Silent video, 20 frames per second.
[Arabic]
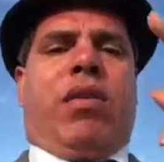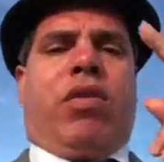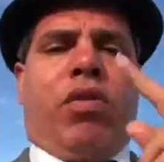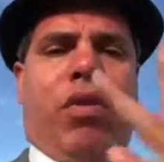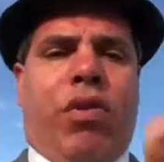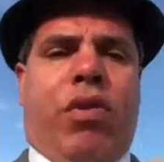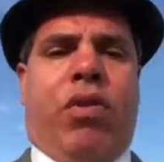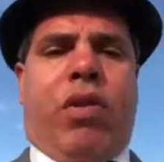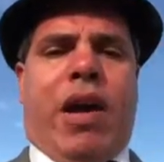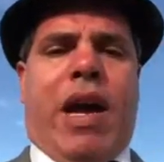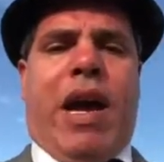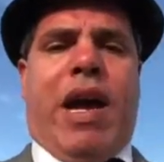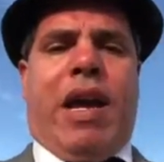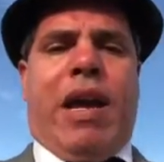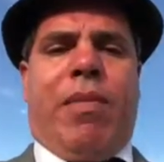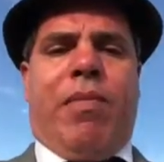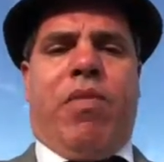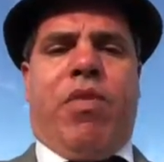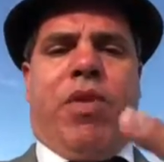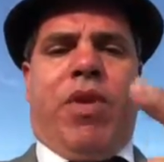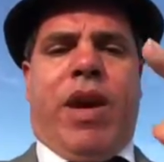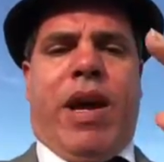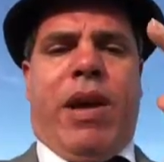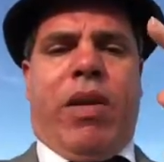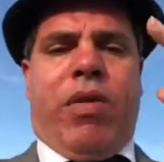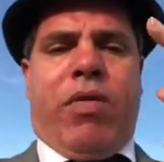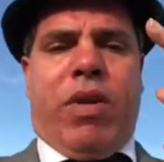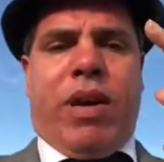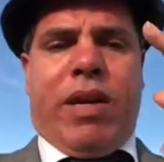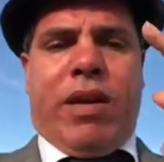الطرق على
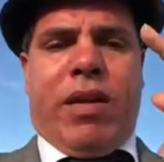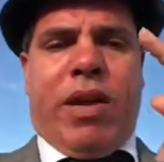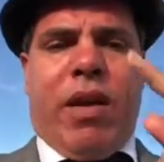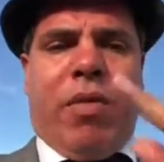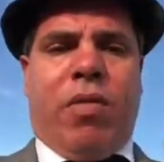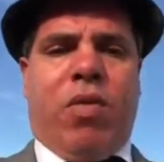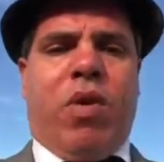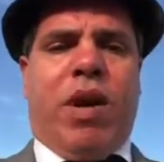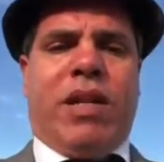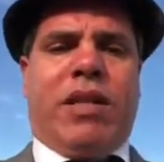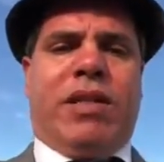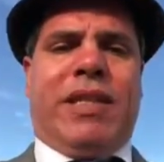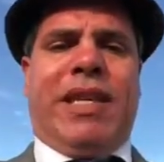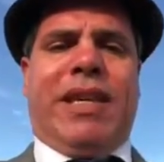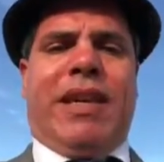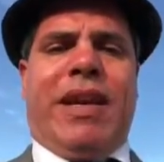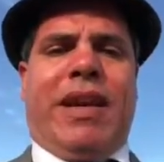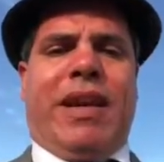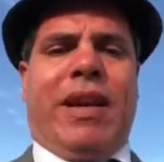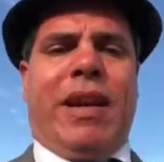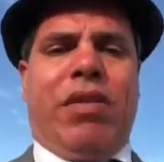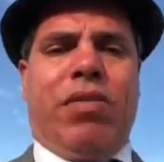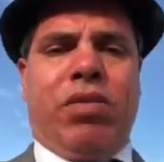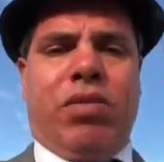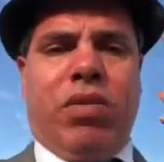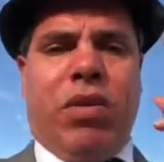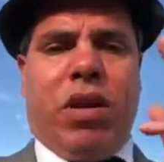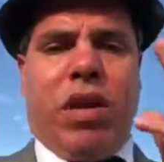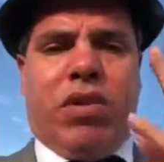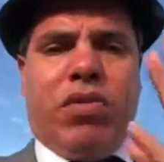مر... وهاد السكك
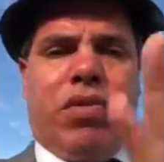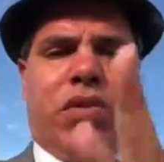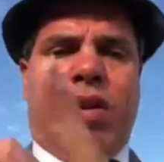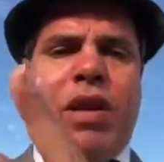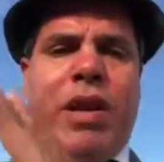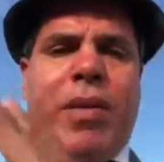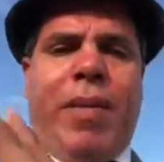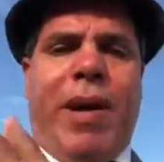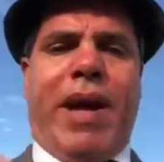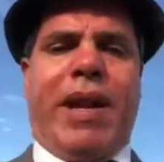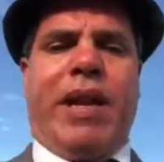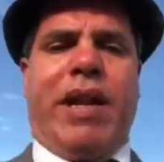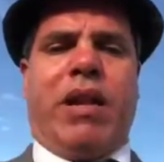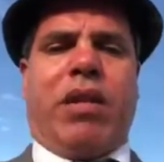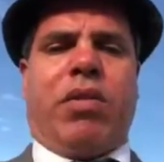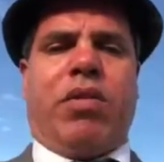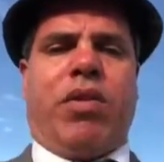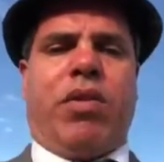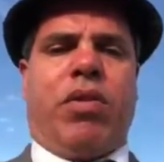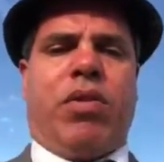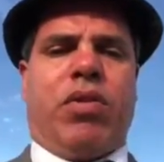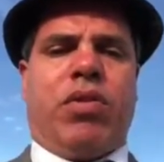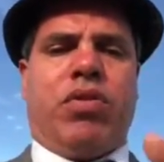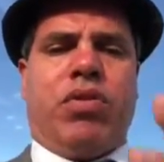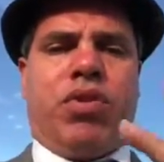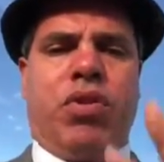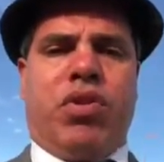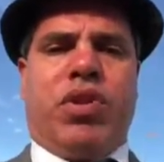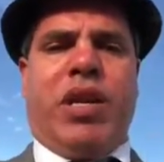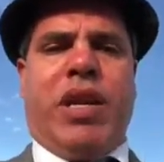كيدوزوا على جو... اربعه ديال الطرق
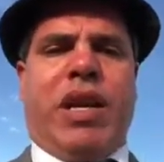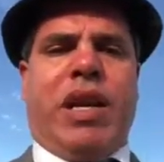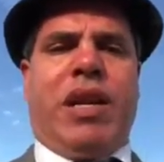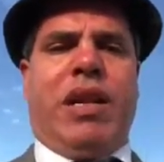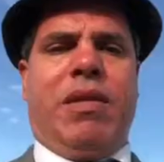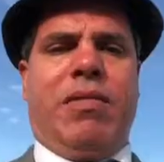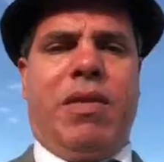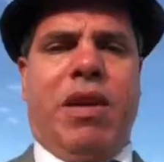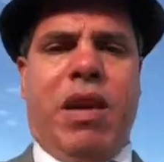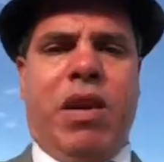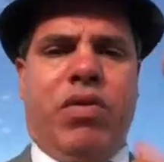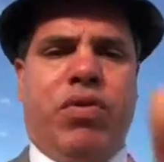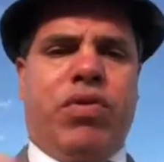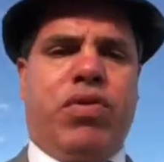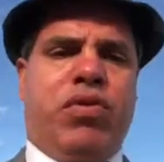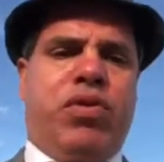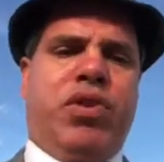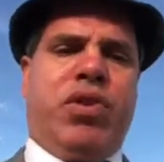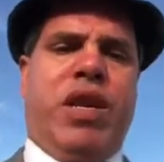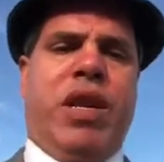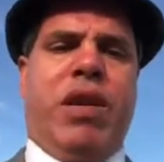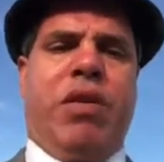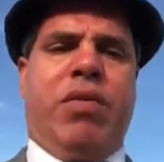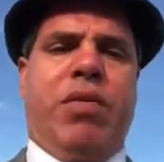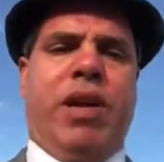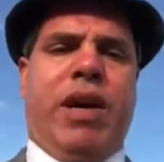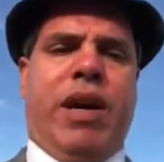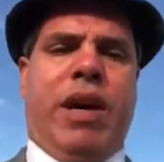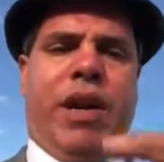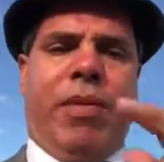جوج اقليميه وجوج
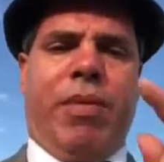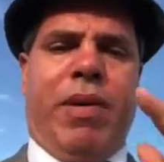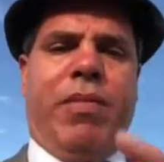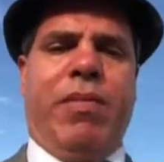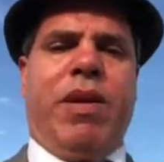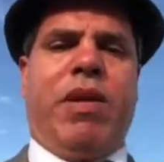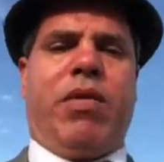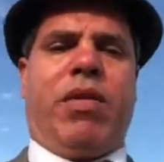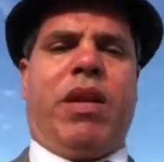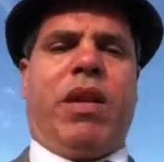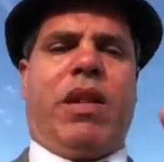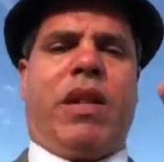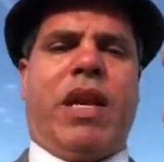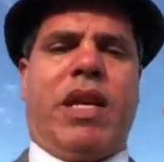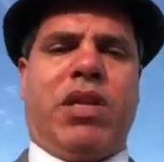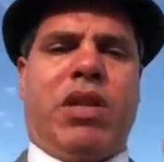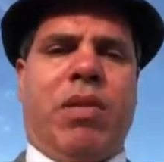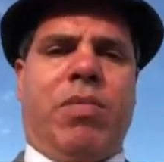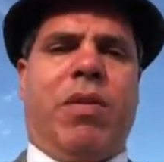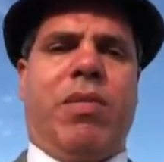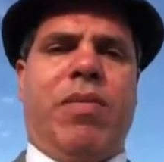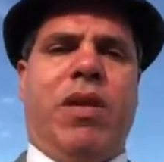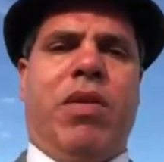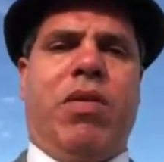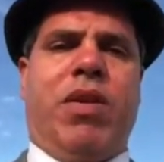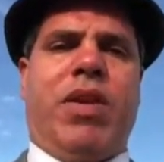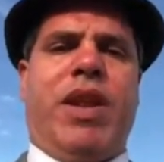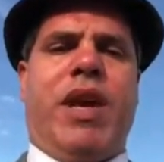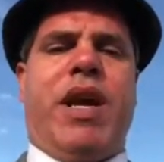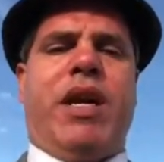جهويه 413
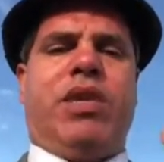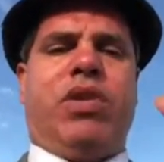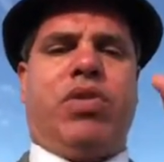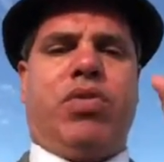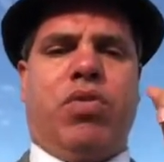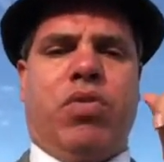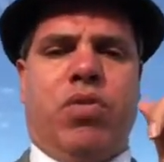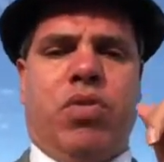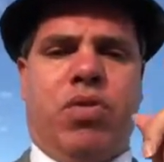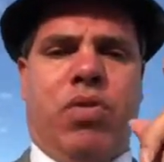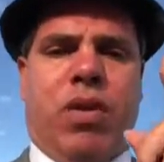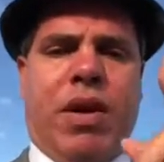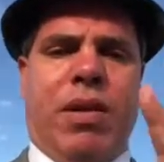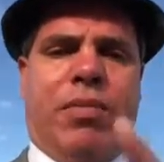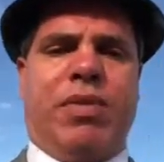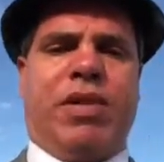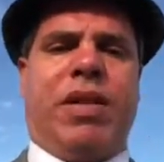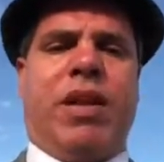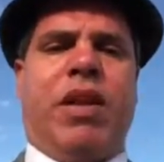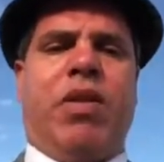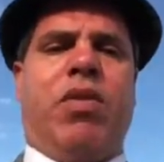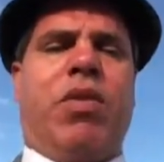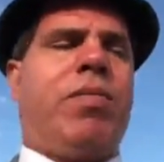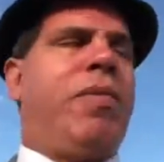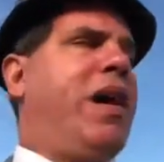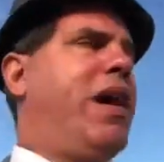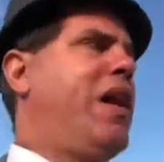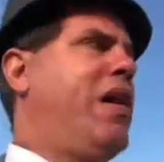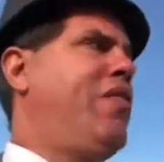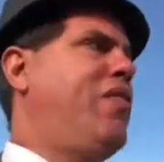411 و
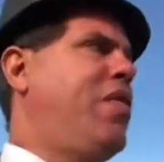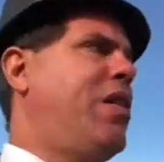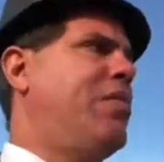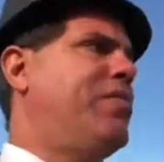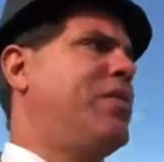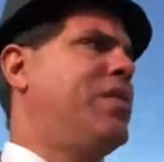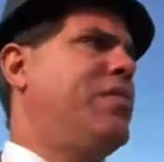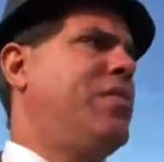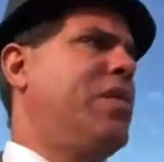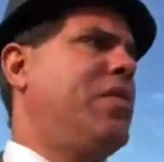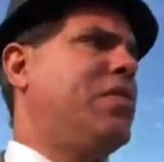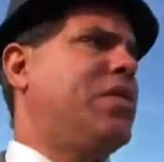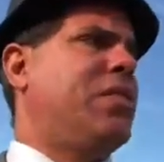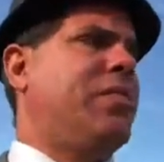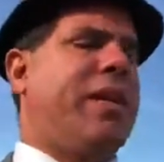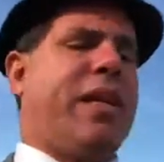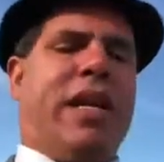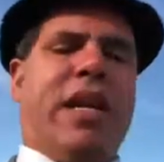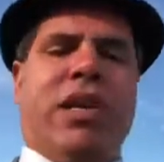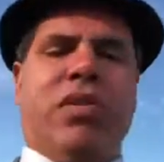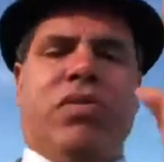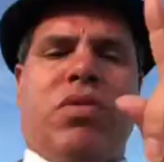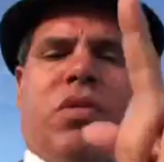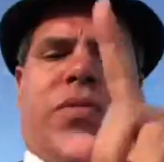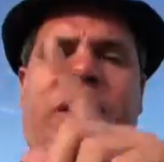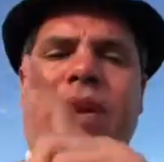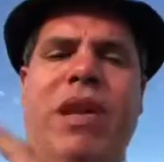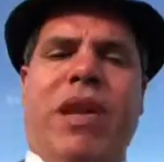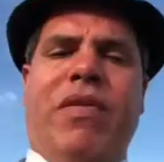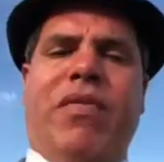4517 و
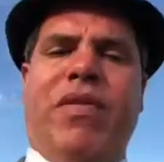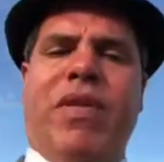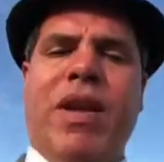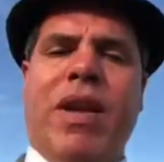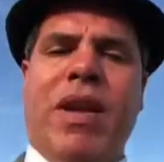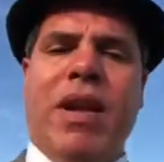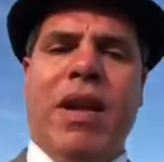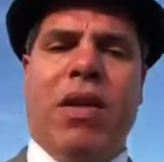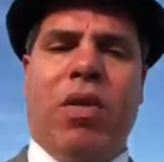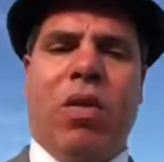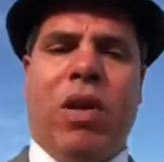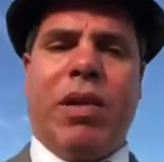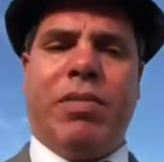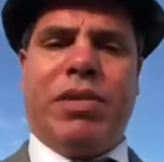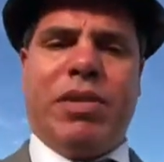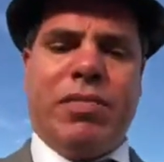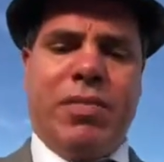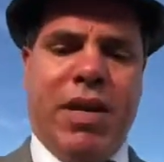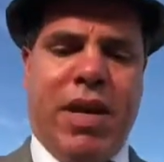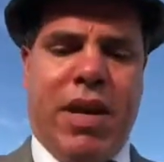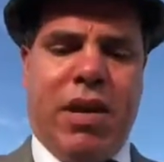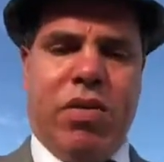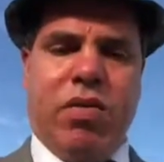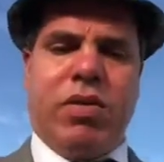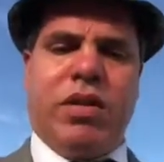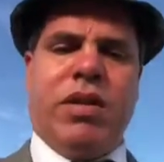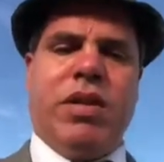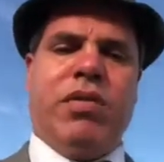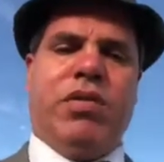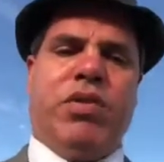
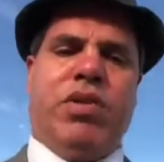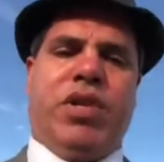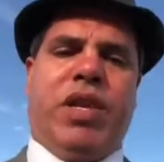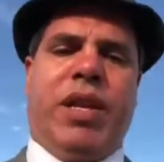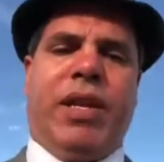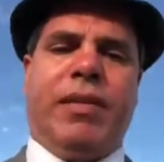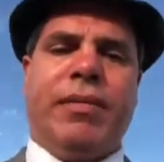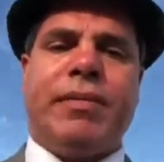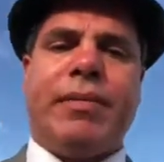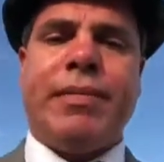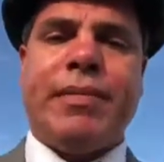4522